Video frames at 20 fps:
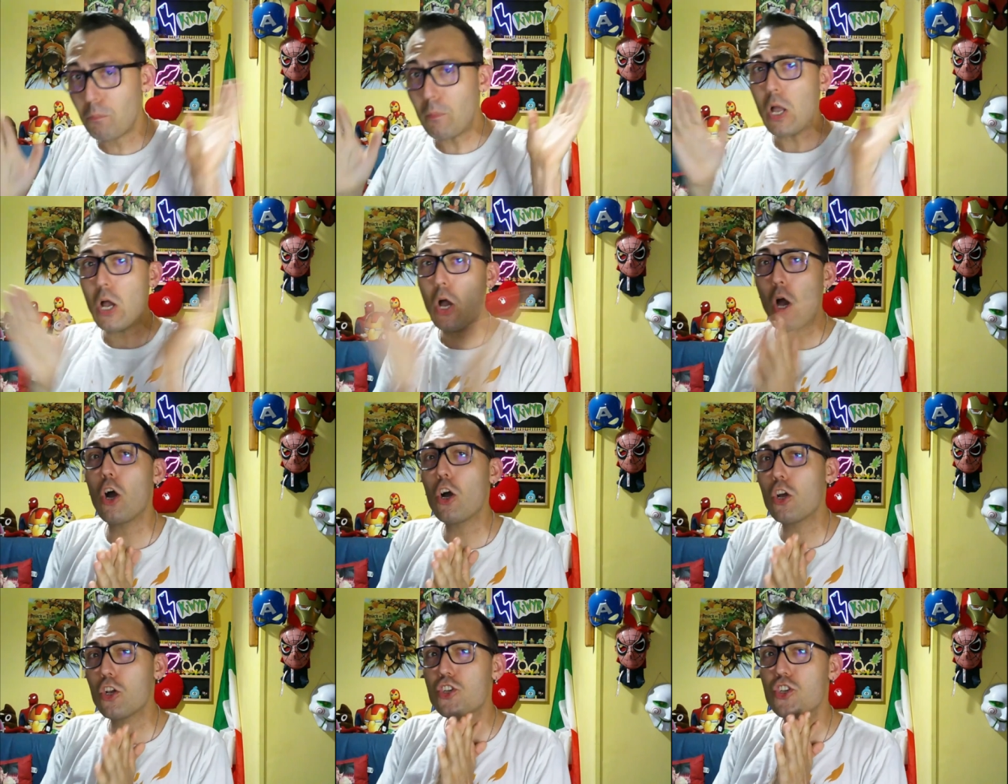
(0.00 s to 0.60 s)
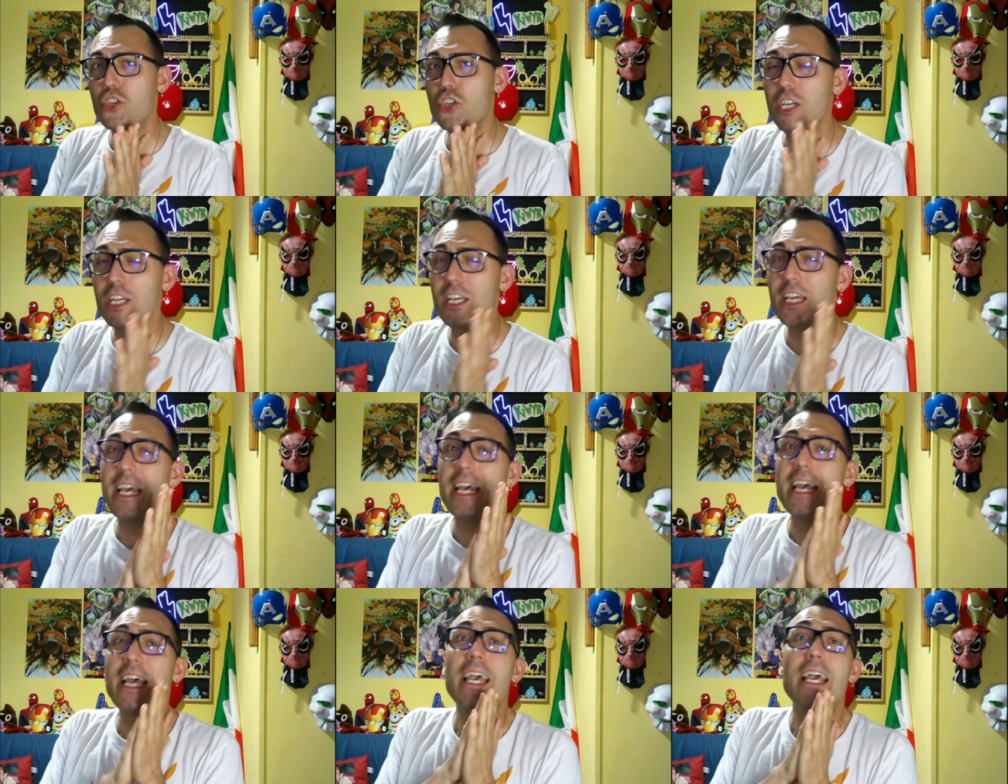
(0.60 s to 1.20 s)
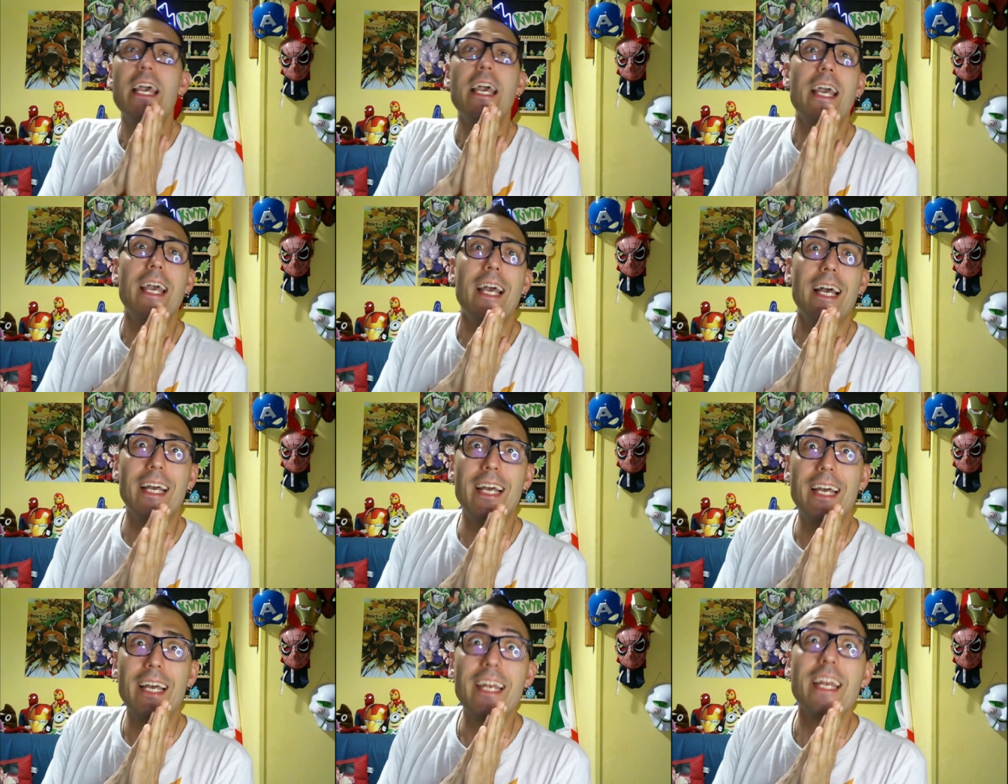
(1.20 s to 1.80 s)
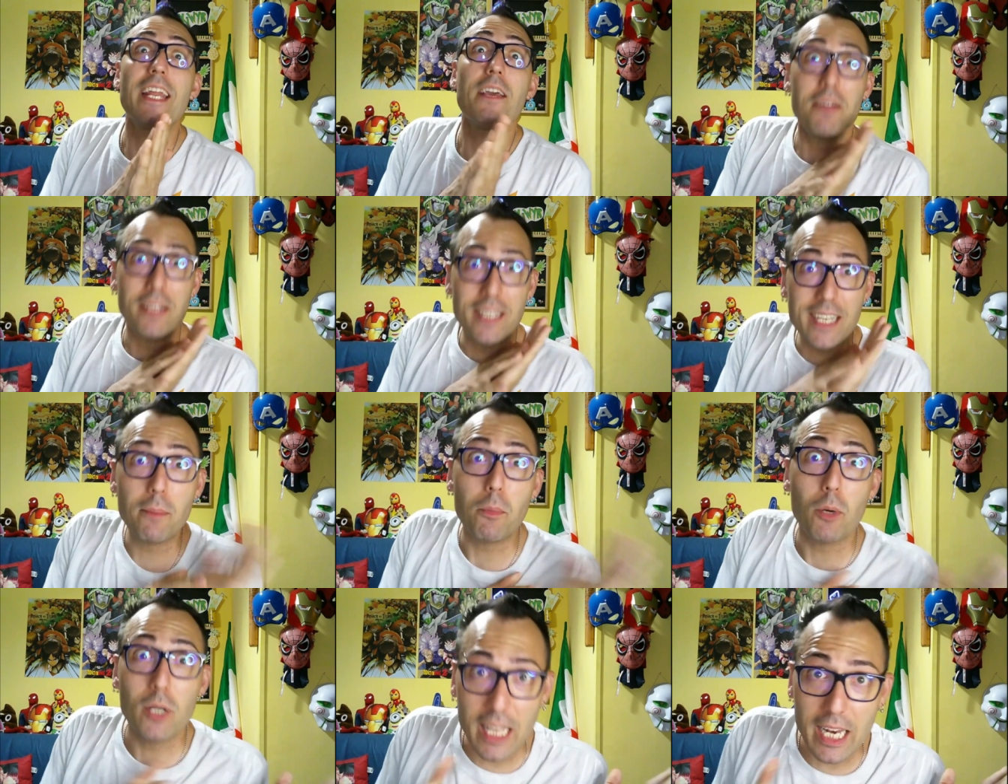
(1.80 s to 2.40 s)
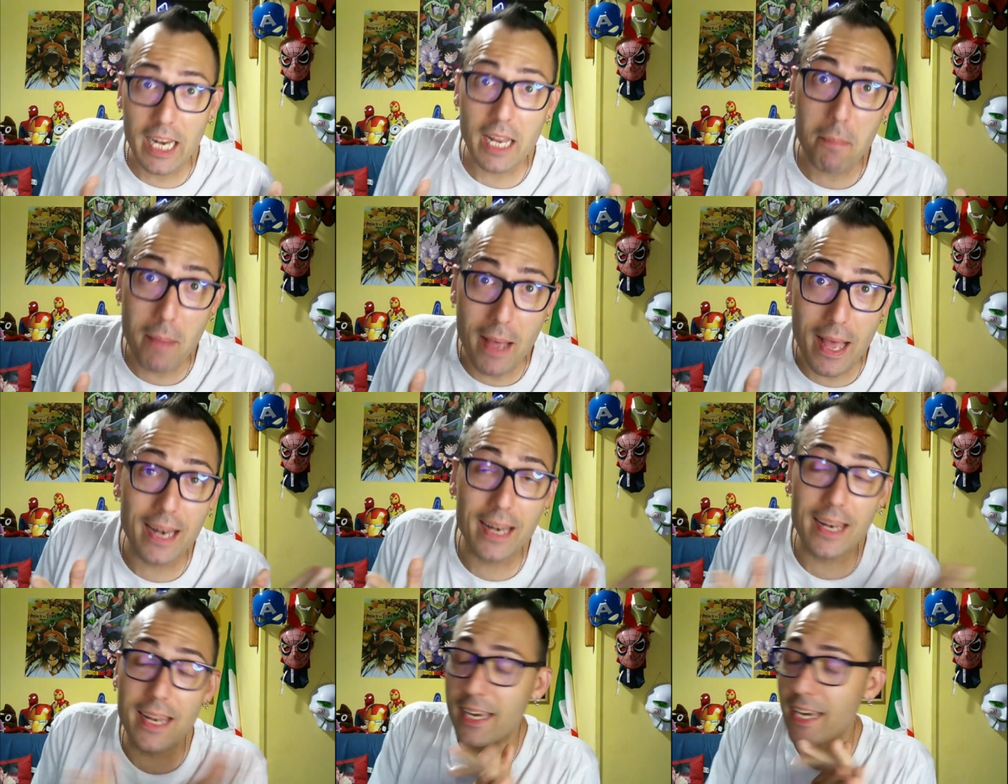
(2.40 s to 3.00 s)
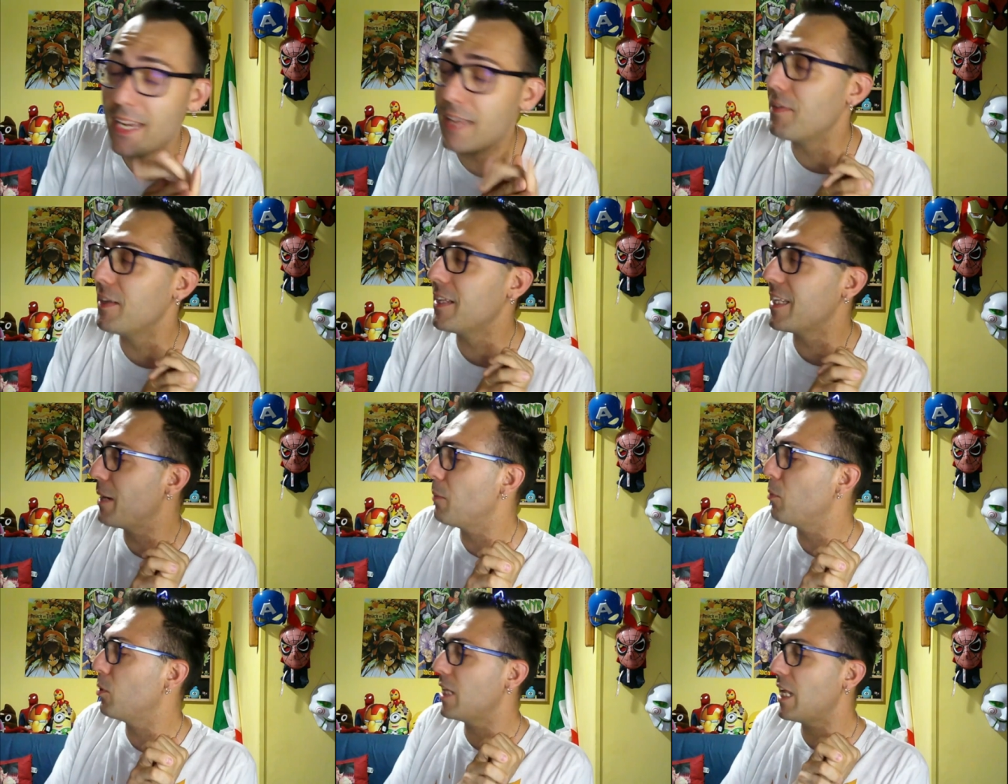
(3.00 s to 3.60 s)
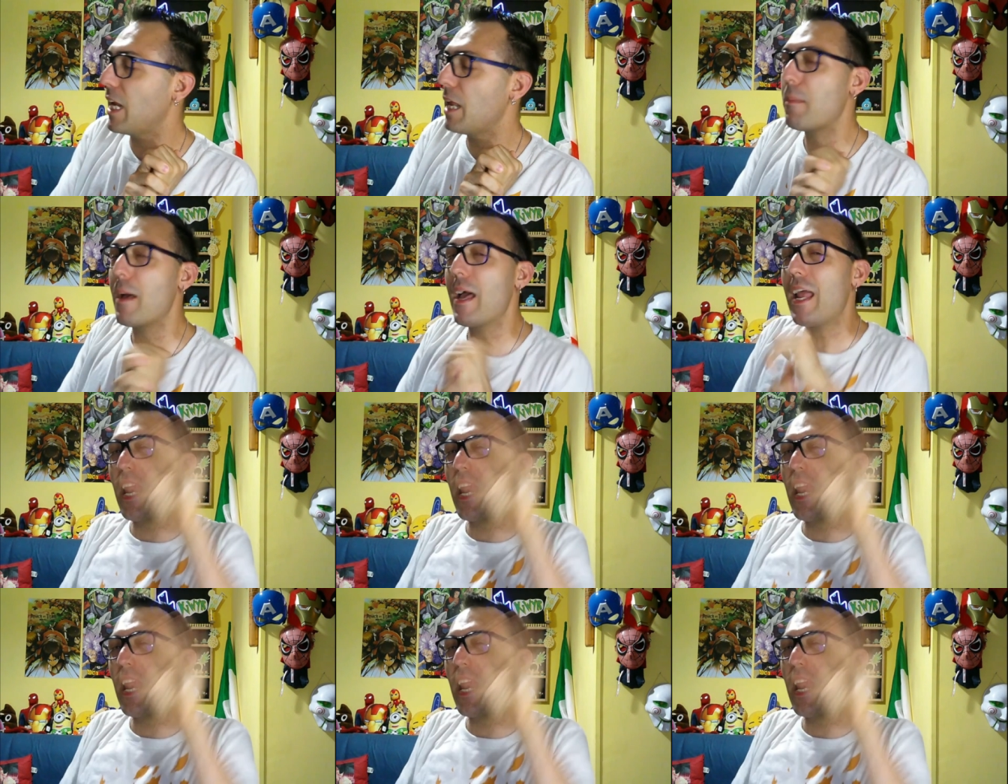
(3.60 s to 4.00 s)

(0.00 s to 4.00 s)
Oggi eh, ne vedremo delle belle, ne vedremo delle belle,